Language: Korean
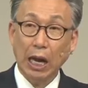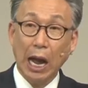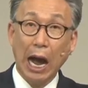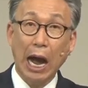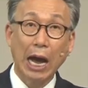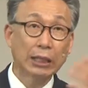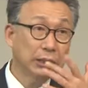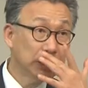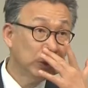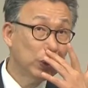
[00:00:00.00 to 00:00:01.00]

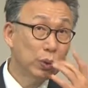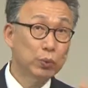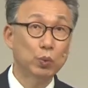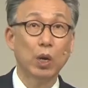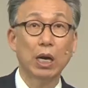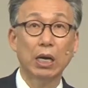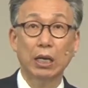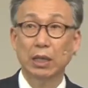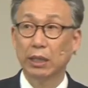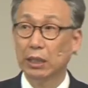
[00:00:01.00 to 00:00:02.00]
아는 것과
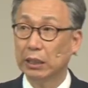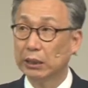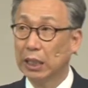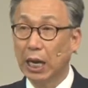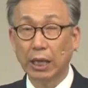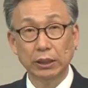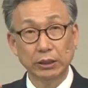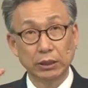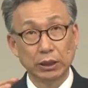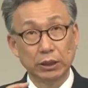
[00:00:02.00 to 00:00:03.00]

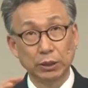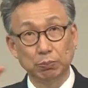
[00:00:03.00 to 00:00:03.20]
사는 것이